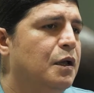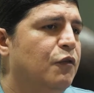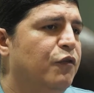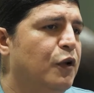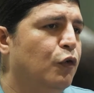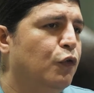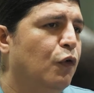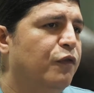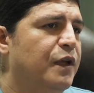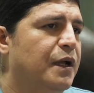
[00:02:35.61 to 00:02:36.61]

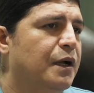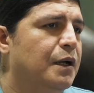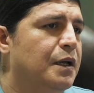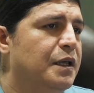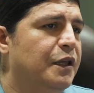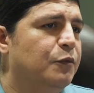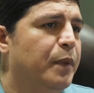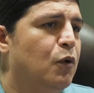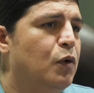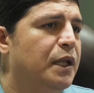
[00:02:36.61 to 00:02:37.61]
filosófica y
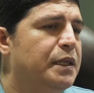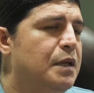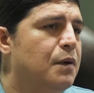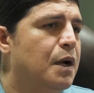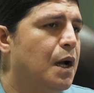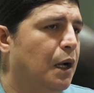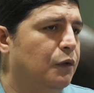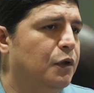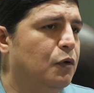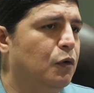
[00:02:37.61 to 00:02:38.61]
especulativa a la
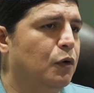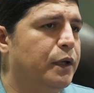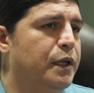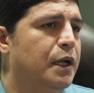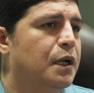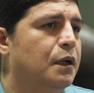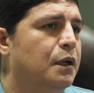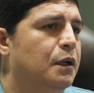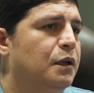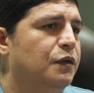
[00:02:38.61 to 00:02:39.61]
psicología
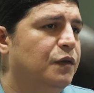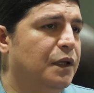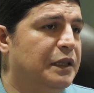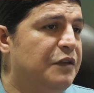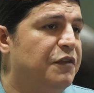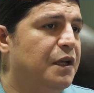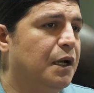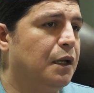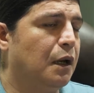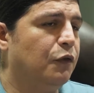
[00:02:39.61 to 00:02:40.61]
científica
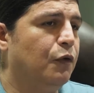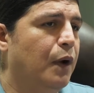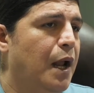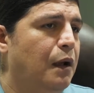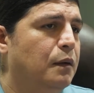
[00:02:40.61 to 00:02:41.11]
y racional.